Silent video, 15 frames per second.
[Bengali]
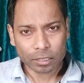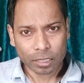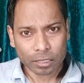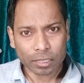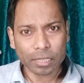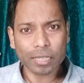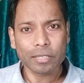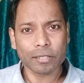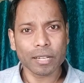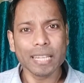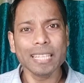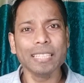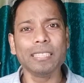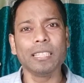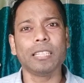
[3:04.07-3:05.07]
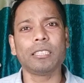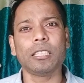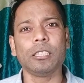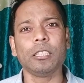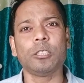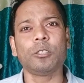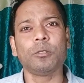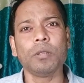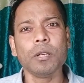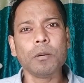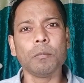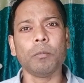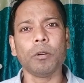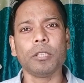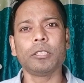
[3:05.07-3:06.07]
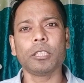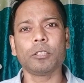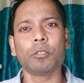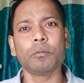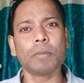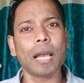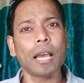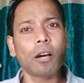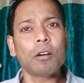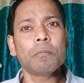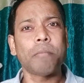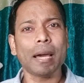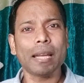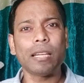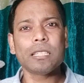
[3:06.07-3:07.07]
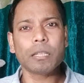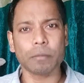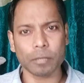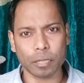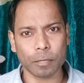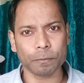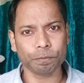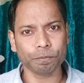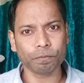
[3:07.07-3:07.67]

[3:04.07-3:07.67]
যাদেরকে ট্রেনিং দিয়েছে যিশু বলেছে তোমরা এখন বাইরে যাবে না